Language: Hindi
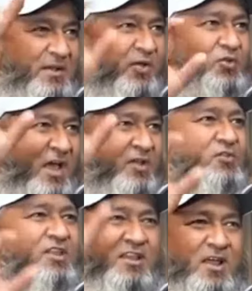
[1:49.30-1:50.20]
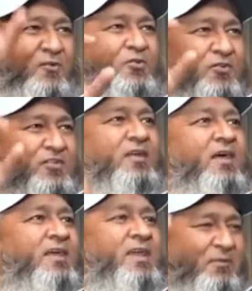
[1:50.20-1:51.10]
पीठे खुजा रहे होते थे नाखूनों से
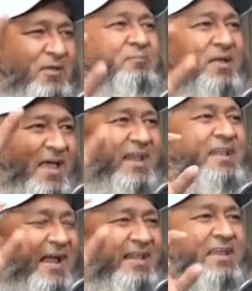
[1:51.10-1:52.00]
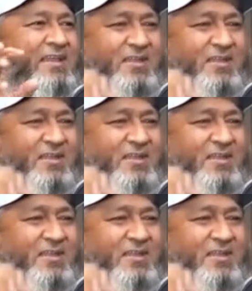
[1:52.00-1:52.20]
कि भाई अब्बा जा रहे नहाने के